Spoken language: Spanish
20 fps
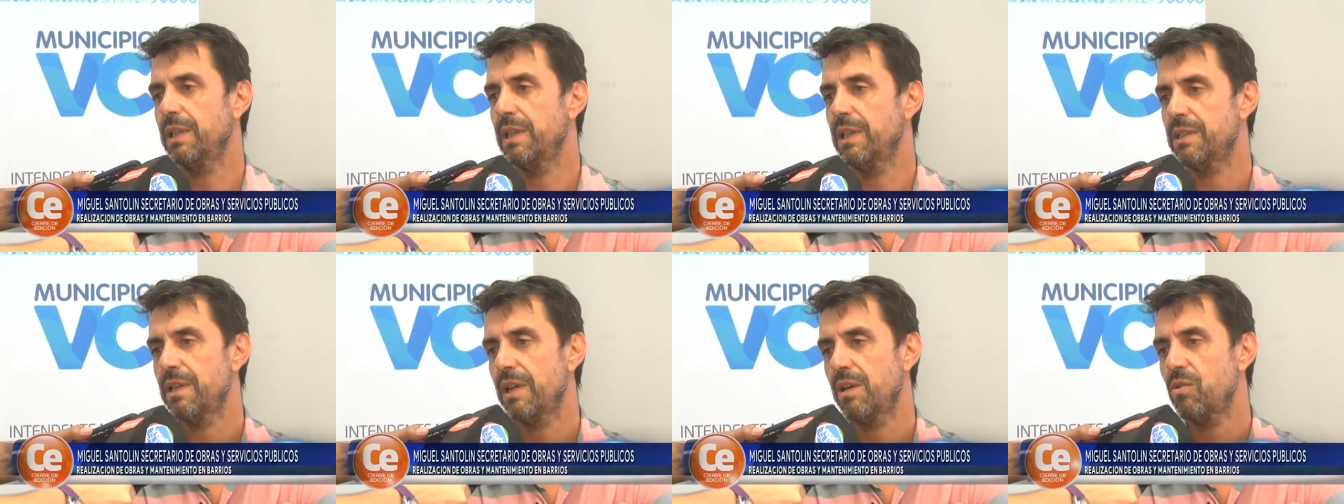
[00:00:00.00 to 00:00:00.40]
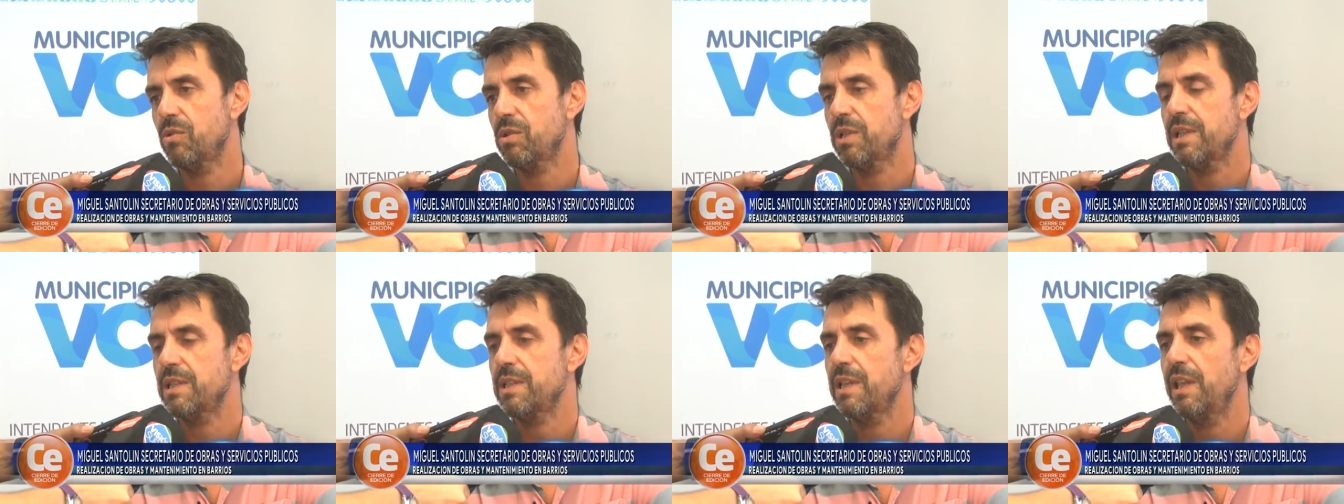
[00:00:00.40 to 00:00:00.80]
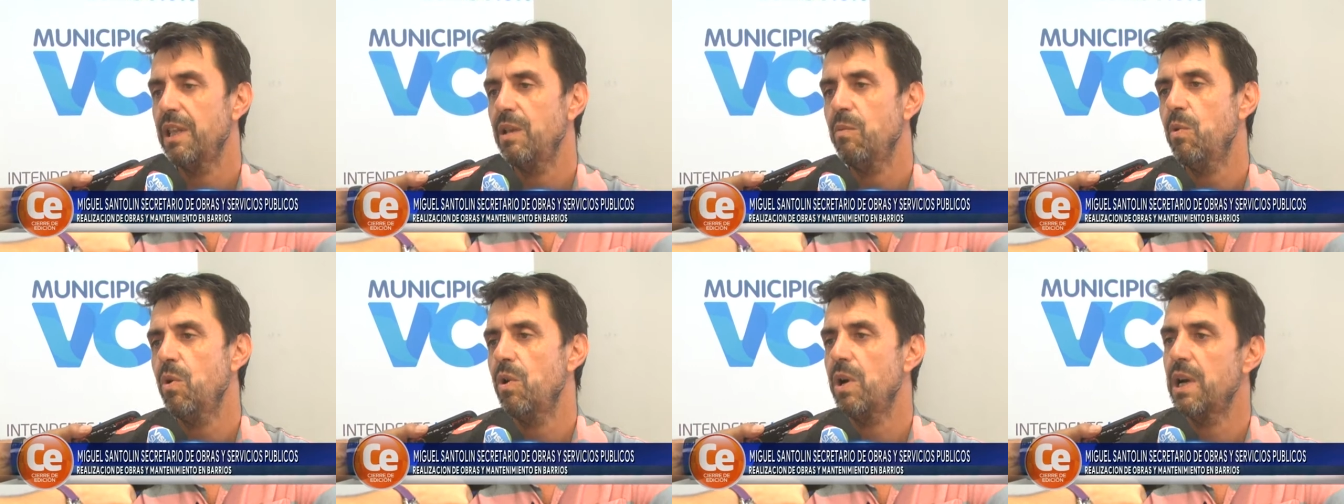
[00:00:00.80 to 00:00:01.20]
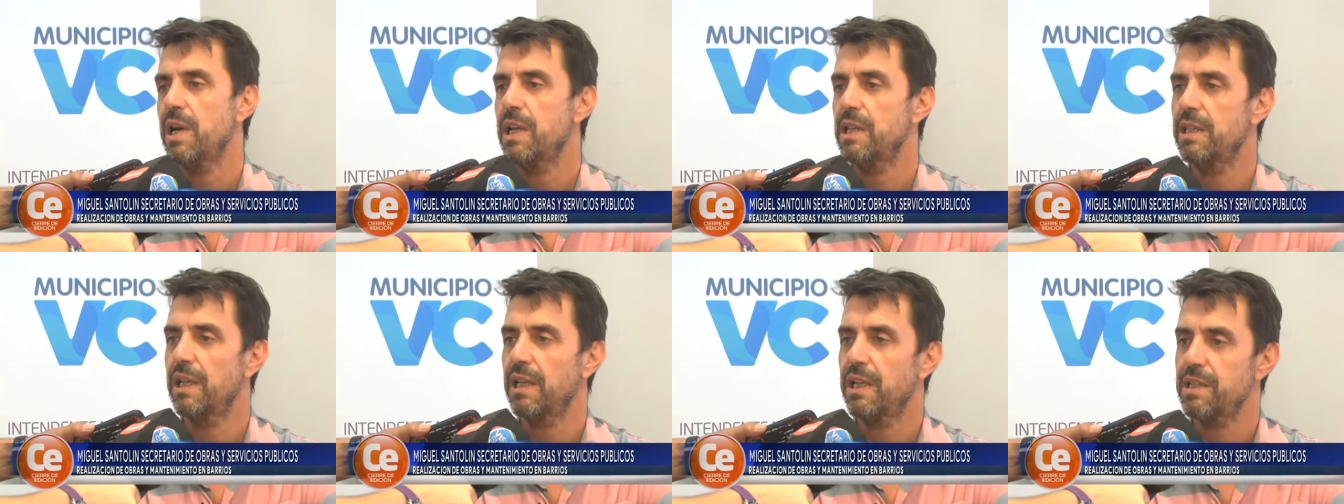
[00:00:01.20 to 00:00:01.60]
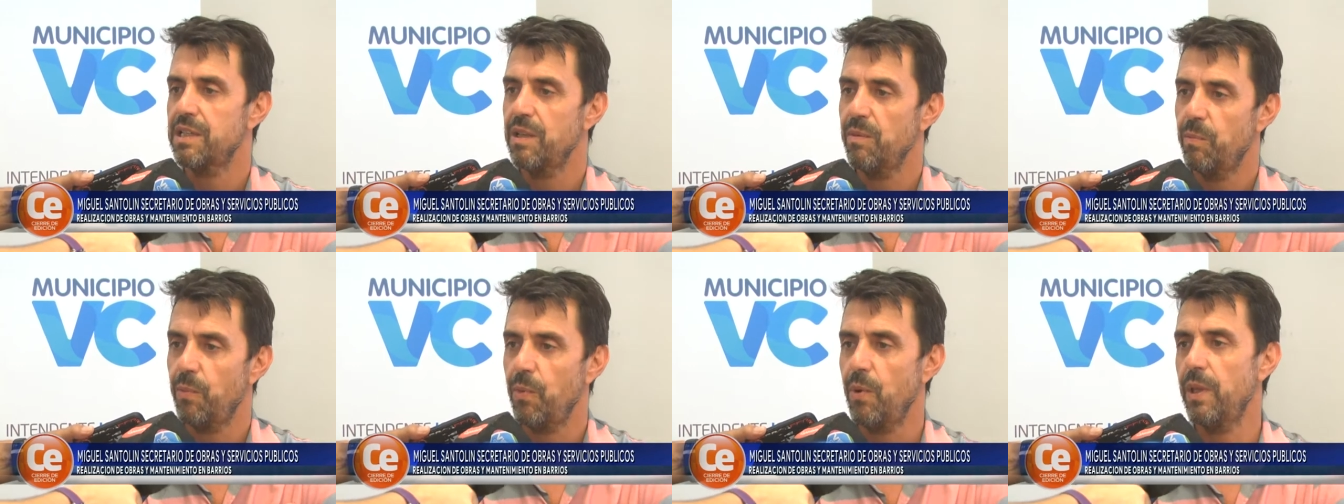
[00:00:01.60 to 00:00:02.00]
esas cosas se demoran hasta que
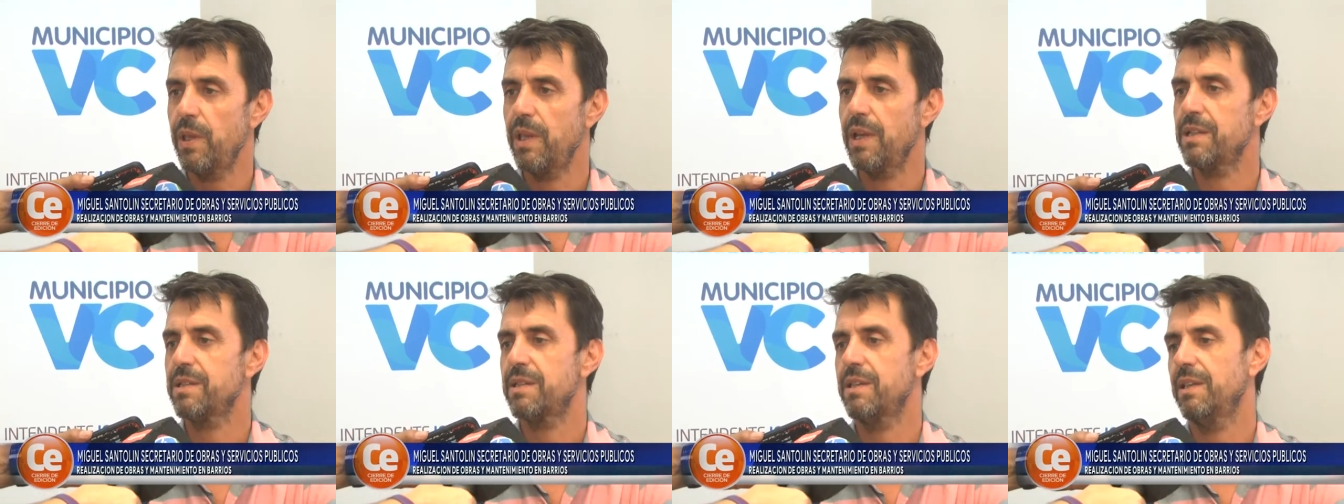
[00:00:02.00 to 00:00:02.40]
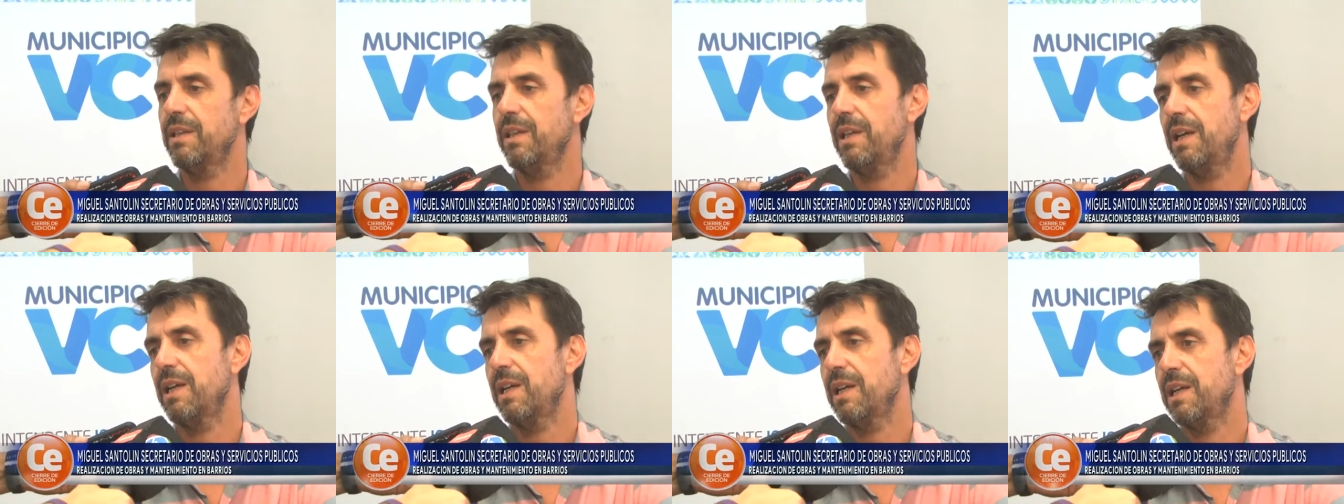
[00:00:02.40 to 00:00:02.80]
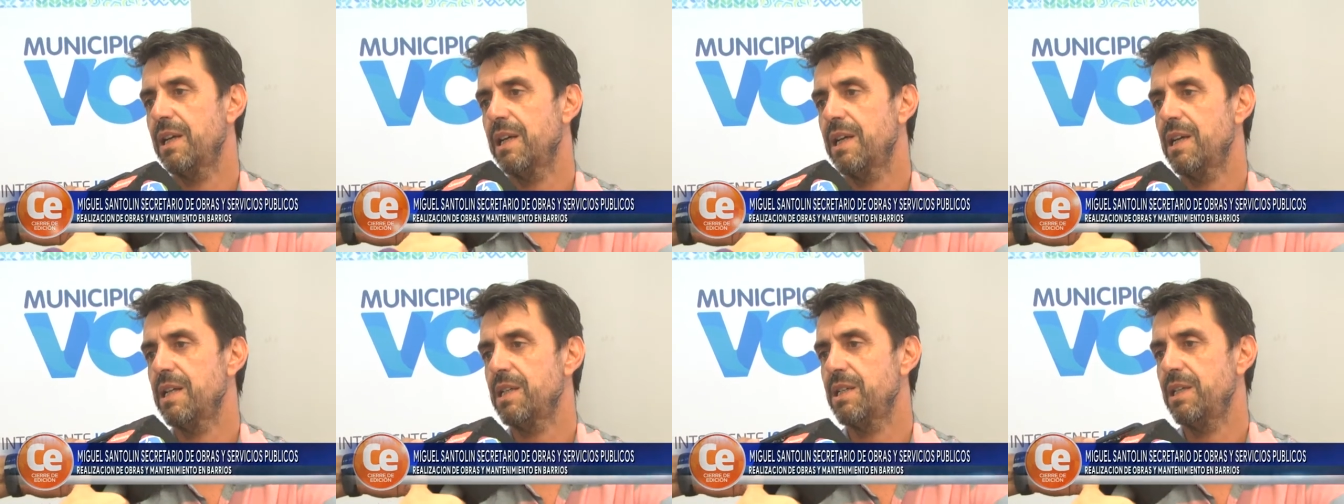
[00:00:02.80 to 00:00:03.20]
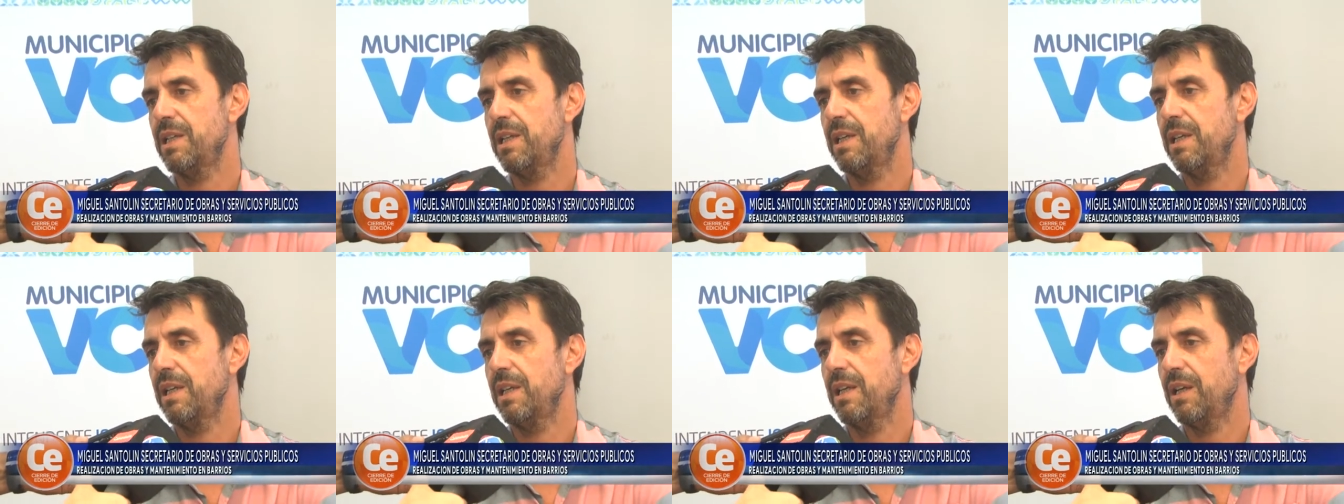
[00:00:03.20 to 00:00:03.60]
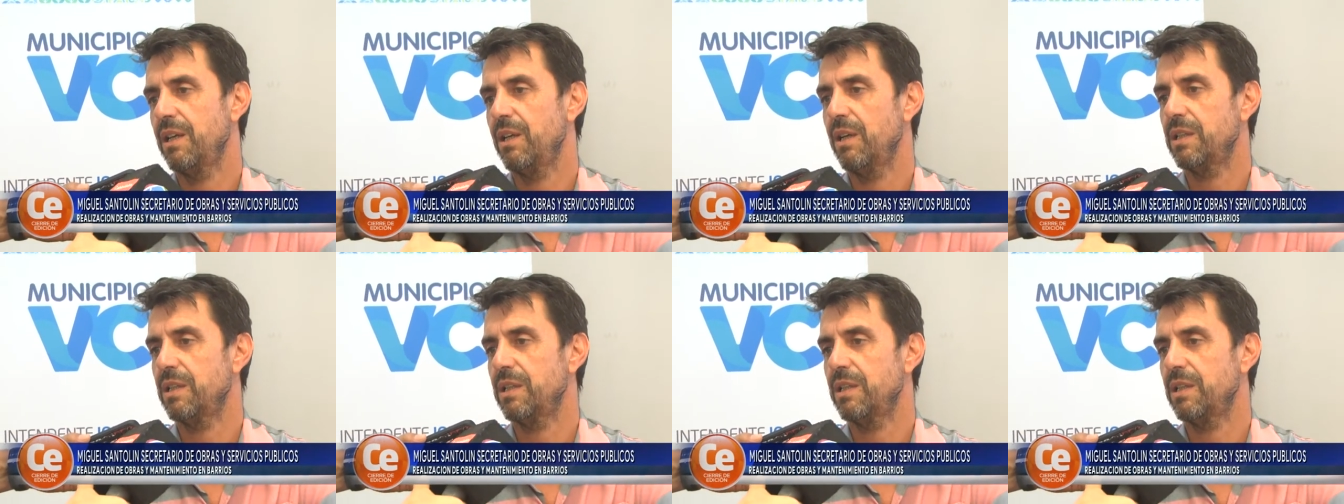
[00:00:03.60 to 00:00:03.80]
se puede acceder a la calle,